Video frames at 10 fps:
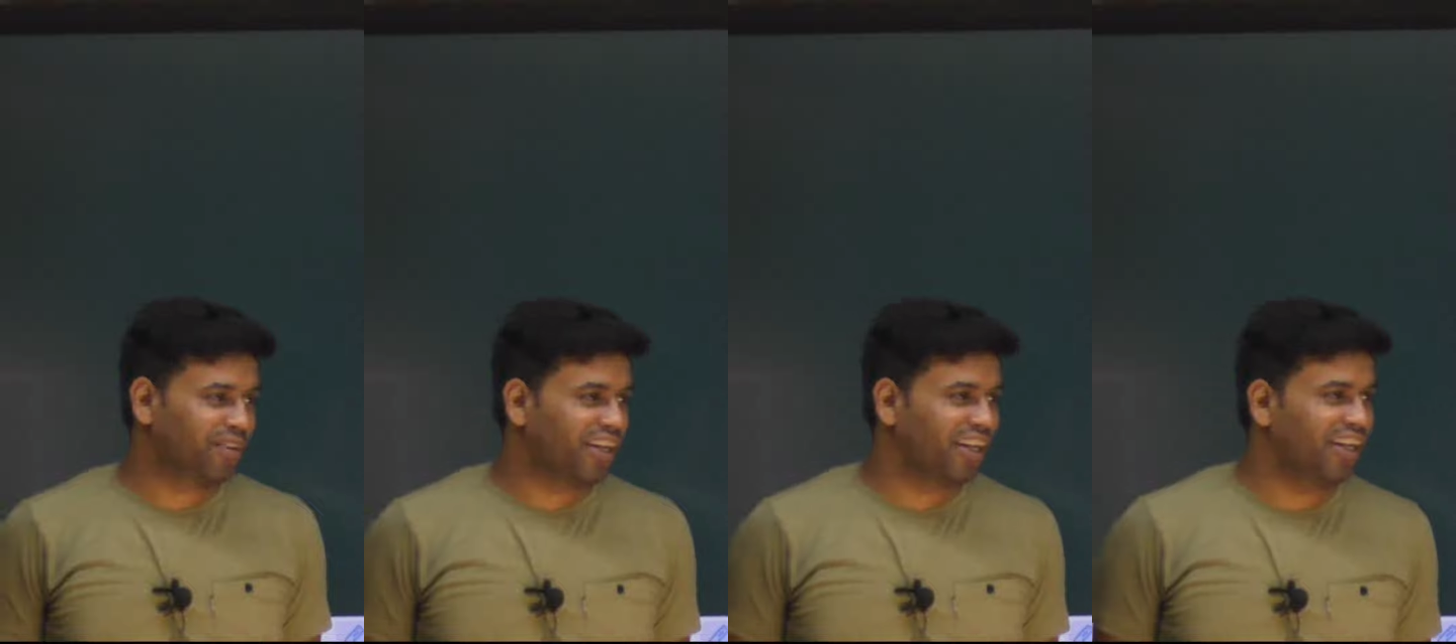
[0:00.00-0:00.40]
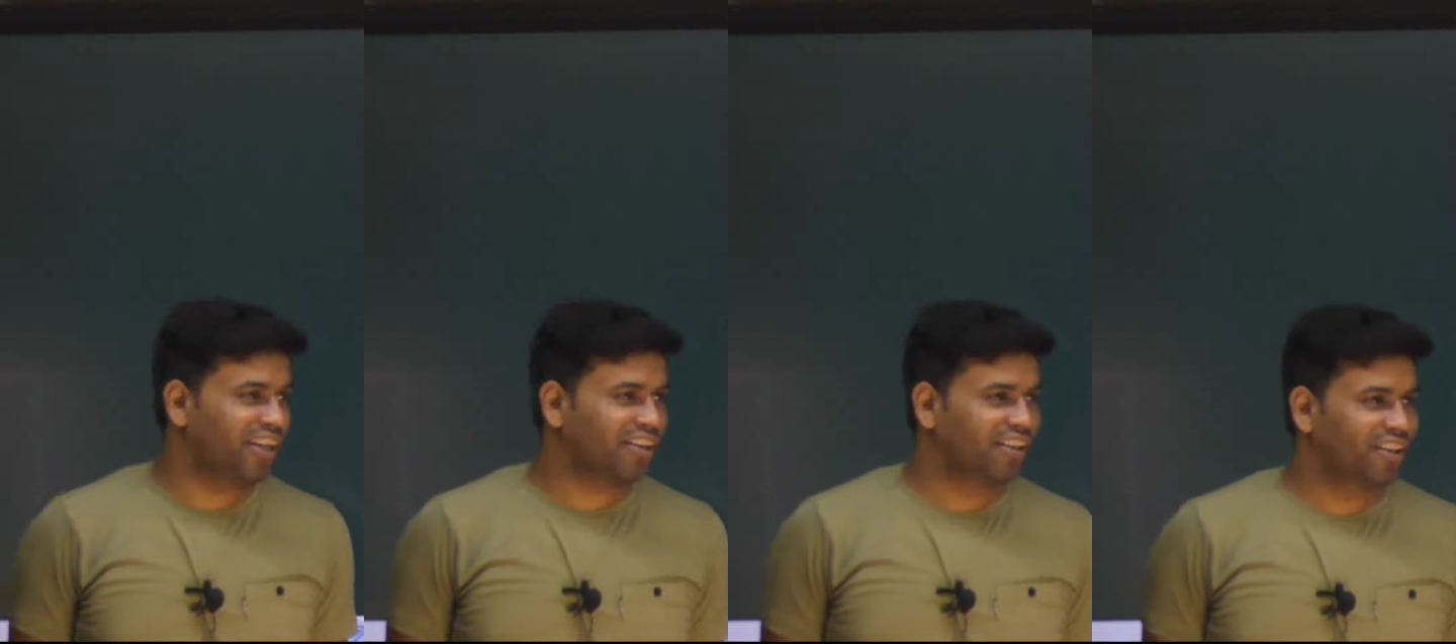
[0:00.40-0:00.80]
फट गया
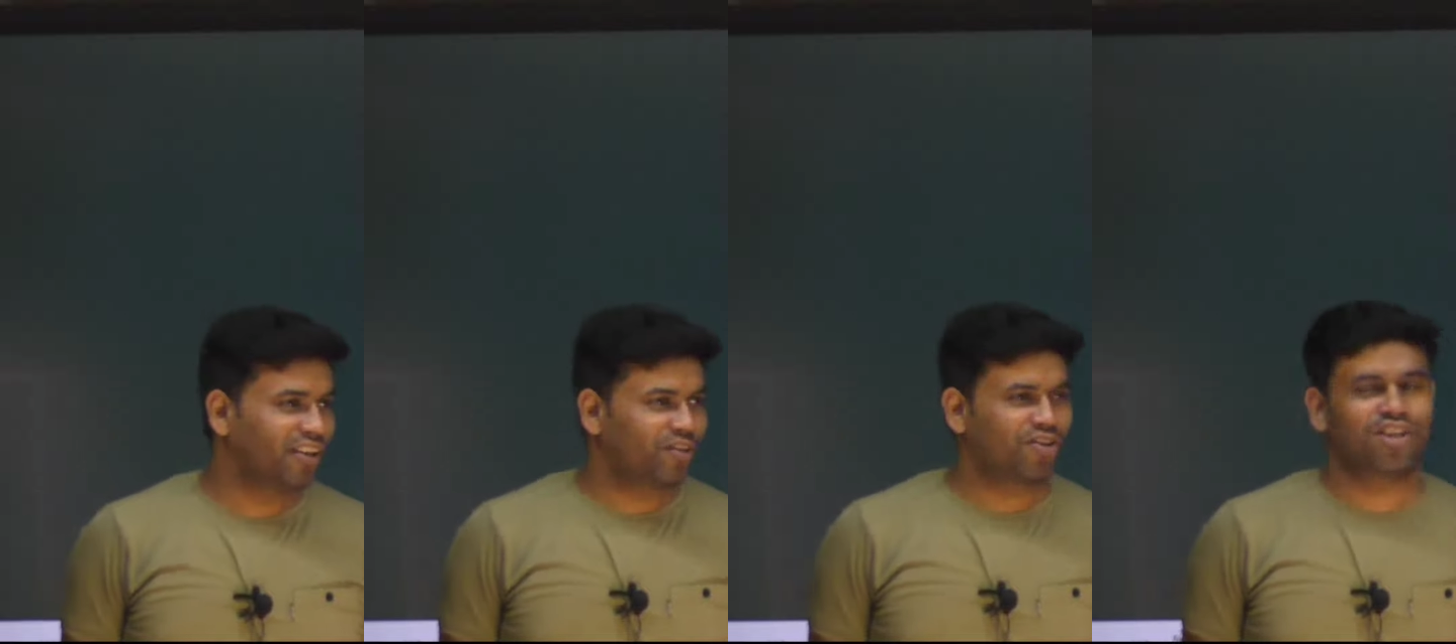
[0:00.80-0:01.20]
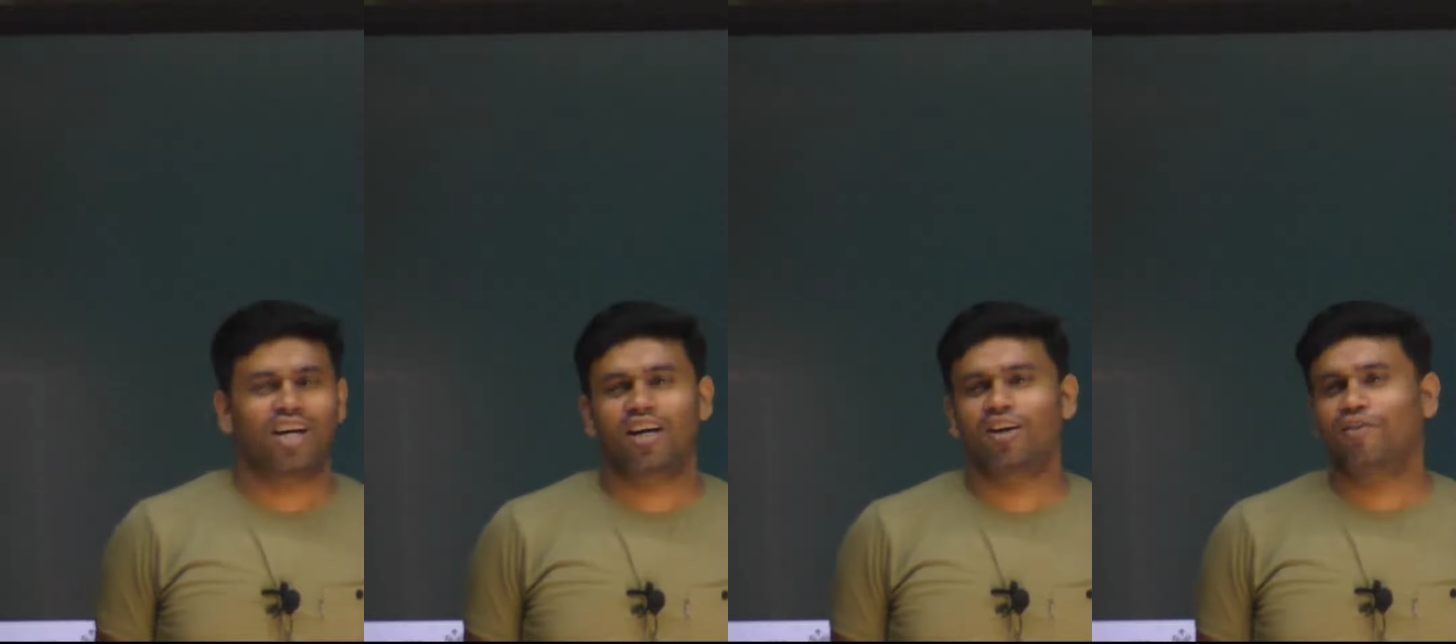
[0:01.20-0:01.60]
तो
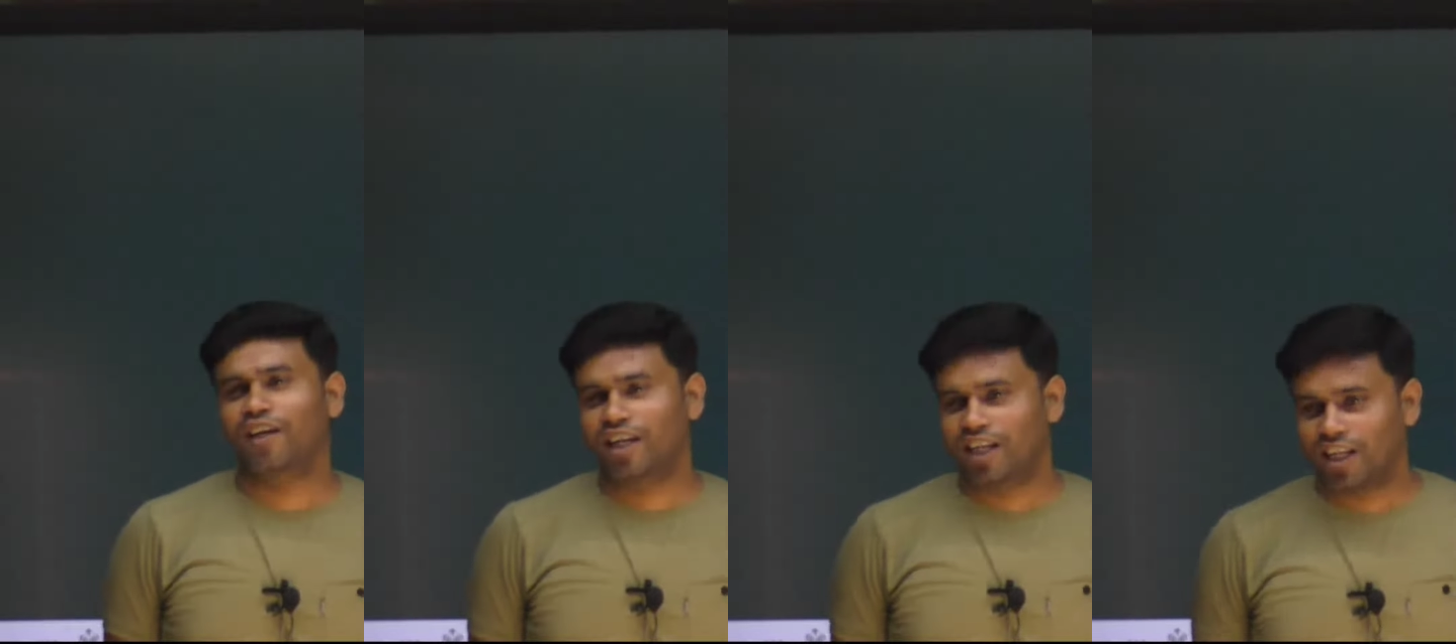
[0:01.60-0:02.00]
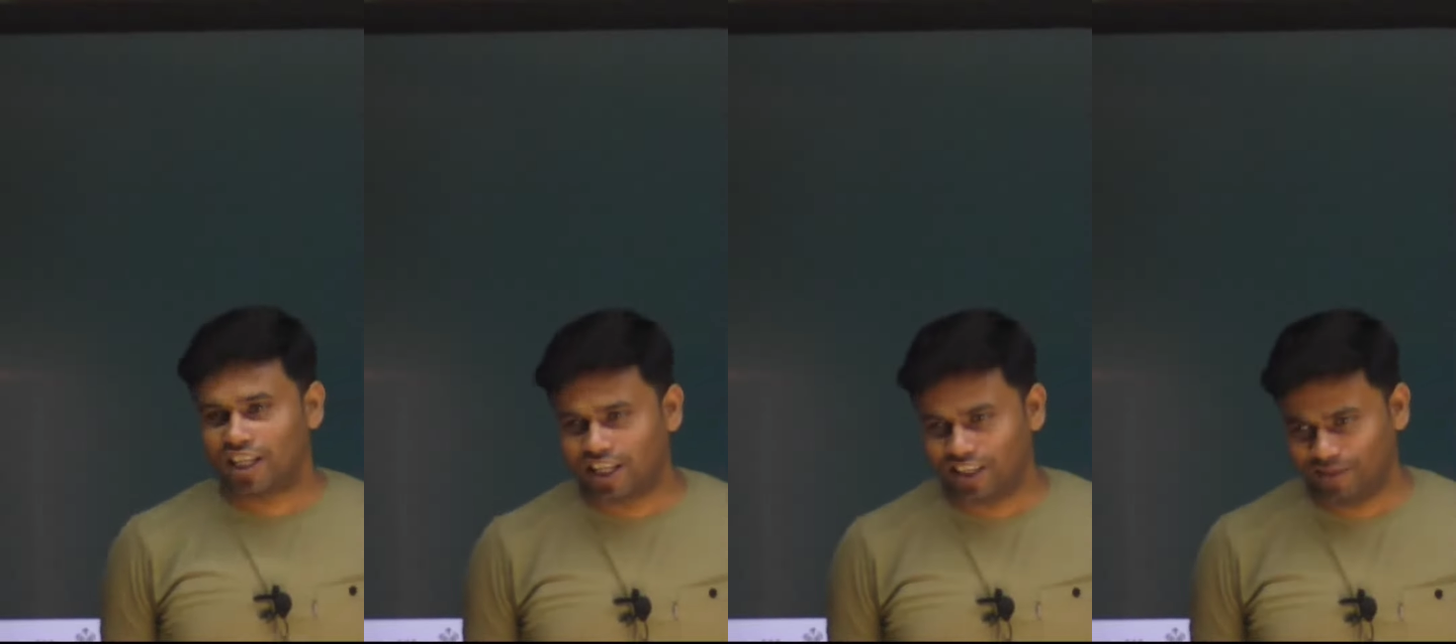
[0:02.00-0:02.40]
जा रहे हो वहीं
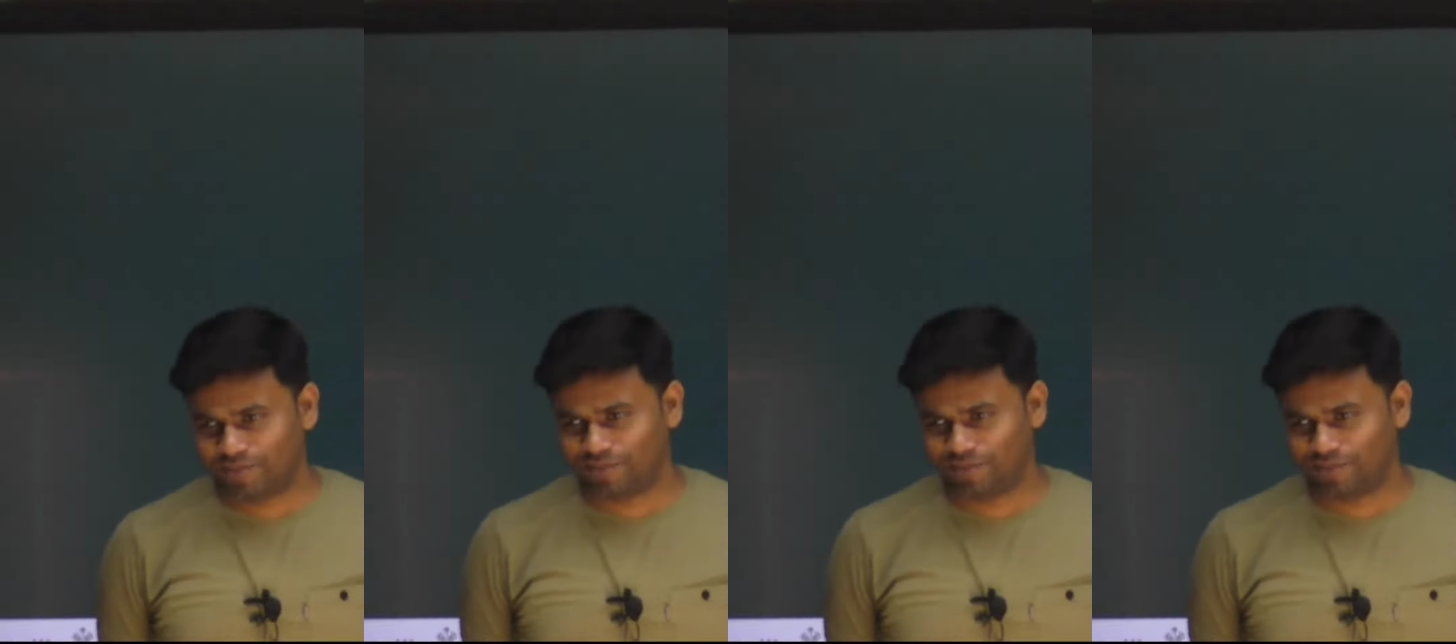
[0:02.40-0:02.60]
खरीद लेना